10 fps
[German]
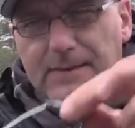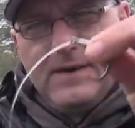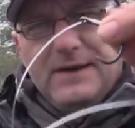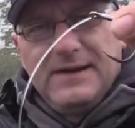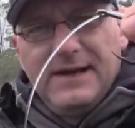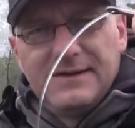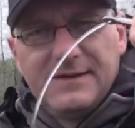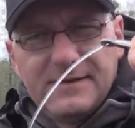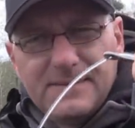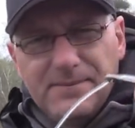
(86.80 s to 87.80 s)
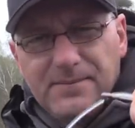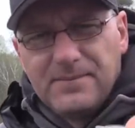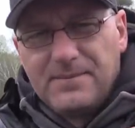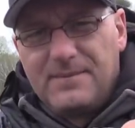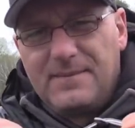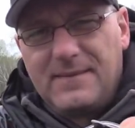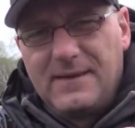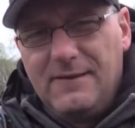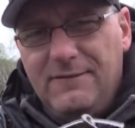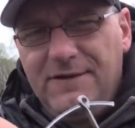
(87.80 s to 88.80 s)
Als erstes
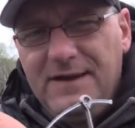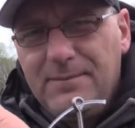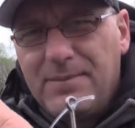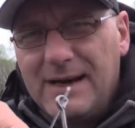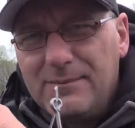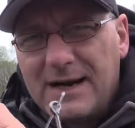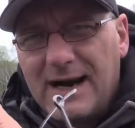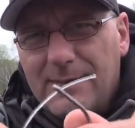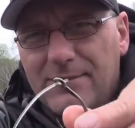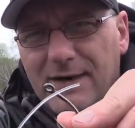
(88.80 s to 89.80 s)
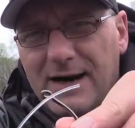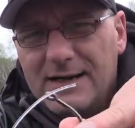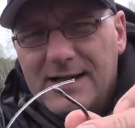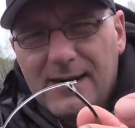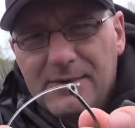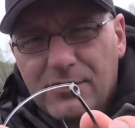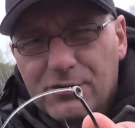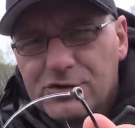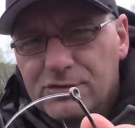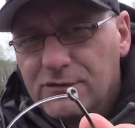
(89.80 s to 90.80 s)
wie beim Karpfenangeln habe ich
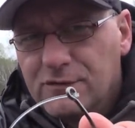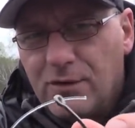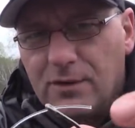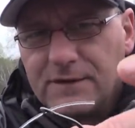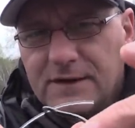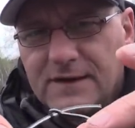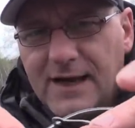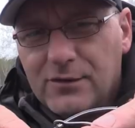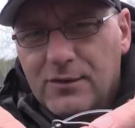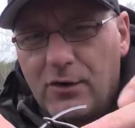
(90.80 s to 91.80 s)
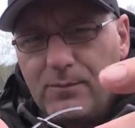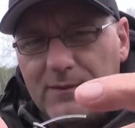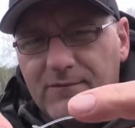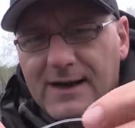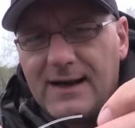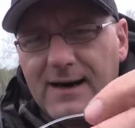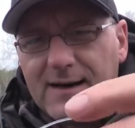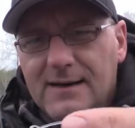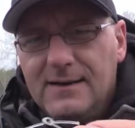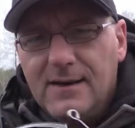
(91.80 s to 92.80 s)
auch schon so oft gezeigt oder auch beim
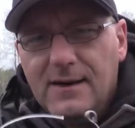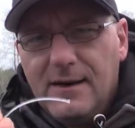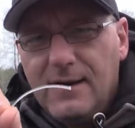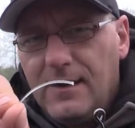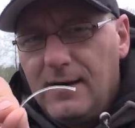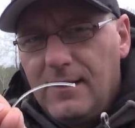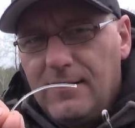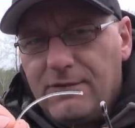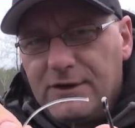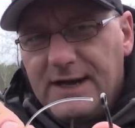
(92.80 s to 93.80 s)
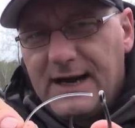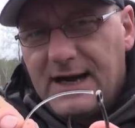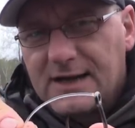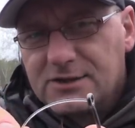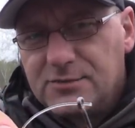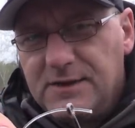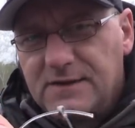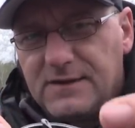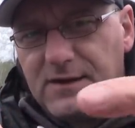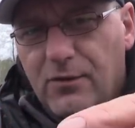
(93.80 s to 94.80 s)
Ballerangeln, von der
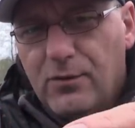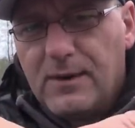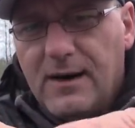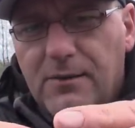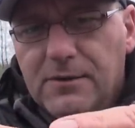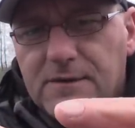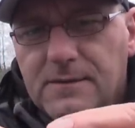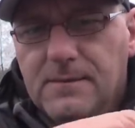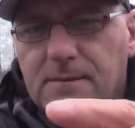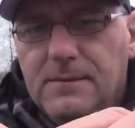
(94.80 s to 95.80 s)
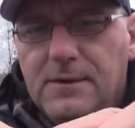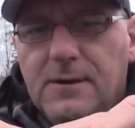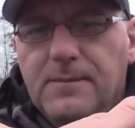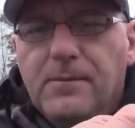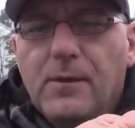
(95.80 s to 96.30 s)
Hakenspitze nach oben raus ne?